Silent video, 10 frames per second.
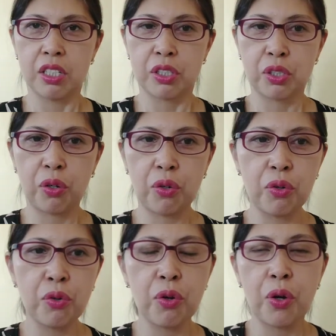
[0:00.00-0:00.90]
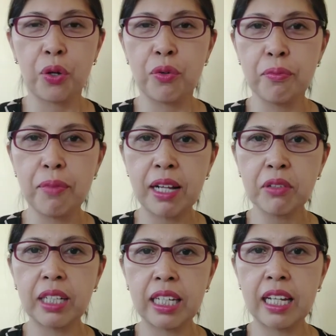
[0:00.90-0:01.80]
So, kung bago
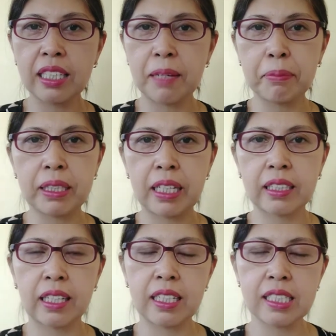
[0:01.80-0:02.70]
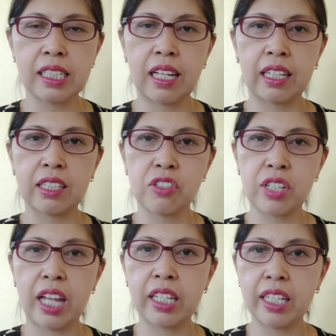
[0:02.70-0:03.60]
ka lang, napadaan ka lang sa aking
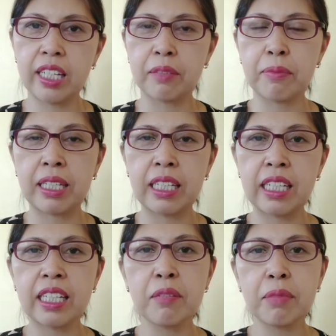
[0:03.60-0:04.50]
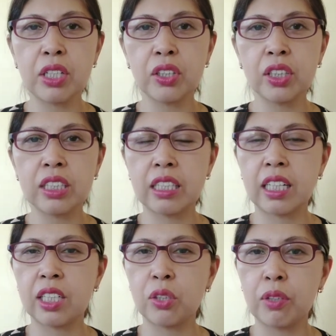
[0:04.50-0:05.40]
channel at mahilig kang manood ng
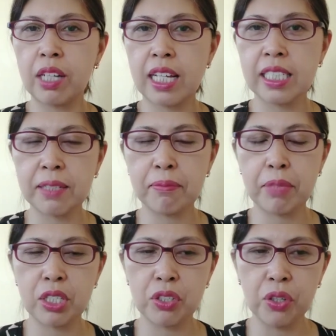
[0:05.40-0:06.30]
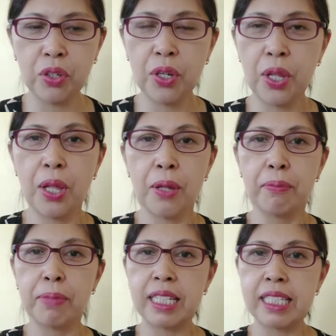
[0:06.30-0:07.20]
ganitong klaseng video,
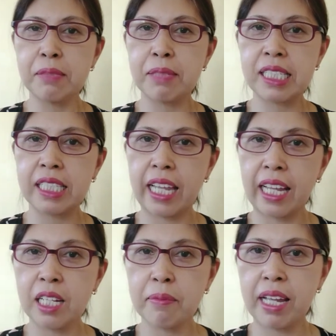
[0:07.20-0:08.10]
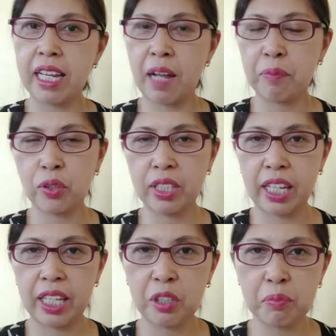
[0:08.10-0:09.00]
Please magstay ka naman up to the
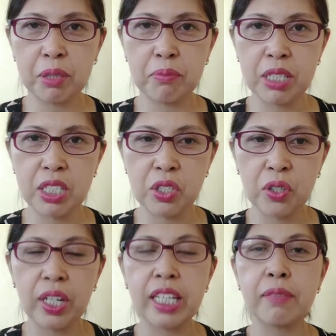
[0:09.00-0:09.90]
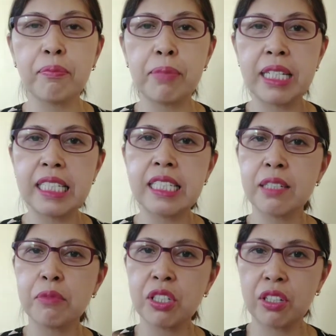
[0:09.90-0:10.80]
end of the video and please
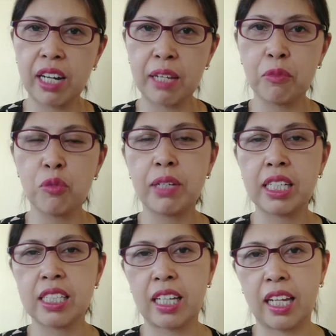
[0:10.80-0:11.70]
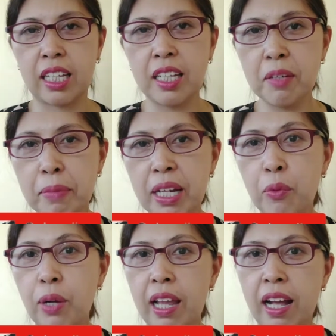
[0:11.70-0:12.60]
subscribe to my channel para
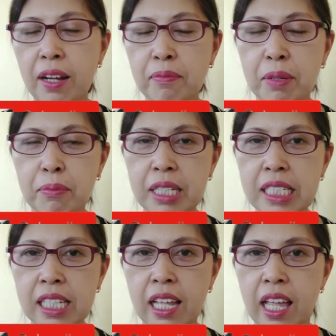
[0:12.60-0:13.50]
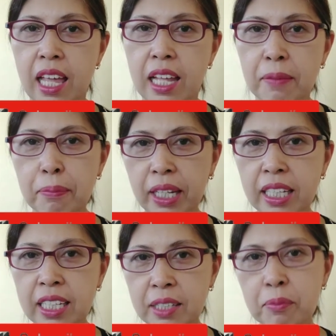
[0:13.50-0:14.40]
wala kang ma-miss and
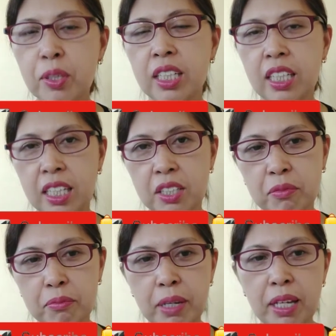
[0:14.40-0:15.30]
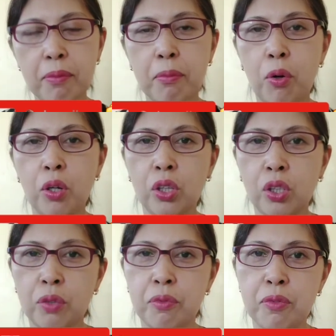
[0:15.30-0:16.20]
paki-hit mo na rin yung bell
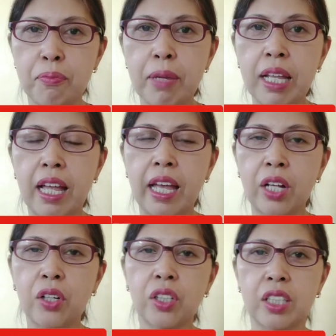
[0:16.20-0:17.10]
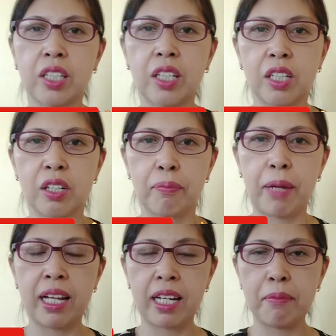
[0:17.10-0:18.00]
button, yung bell icon
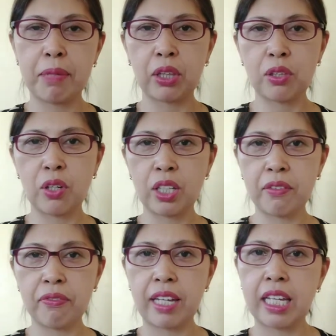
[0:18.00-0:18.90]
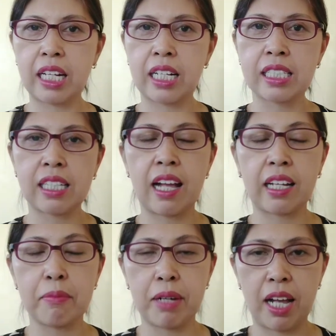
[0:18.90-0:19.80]
para mat-notify ka sa
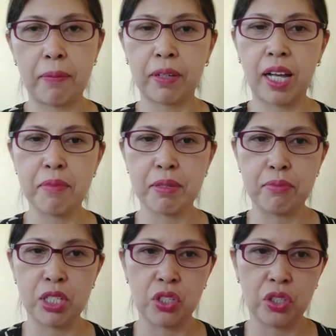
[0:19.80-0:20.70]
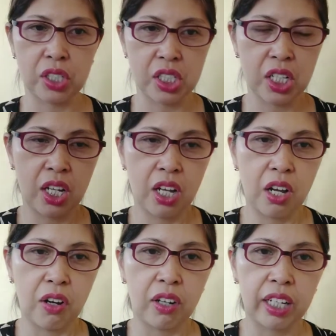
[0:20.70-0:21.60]
aking mga upcoming videos.
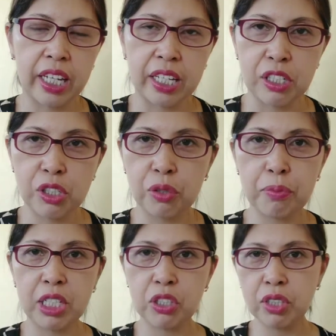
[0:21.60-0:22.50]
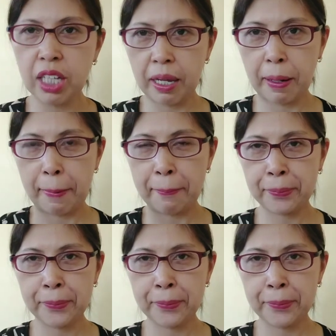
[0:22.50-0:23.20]
Okay, so medyo naka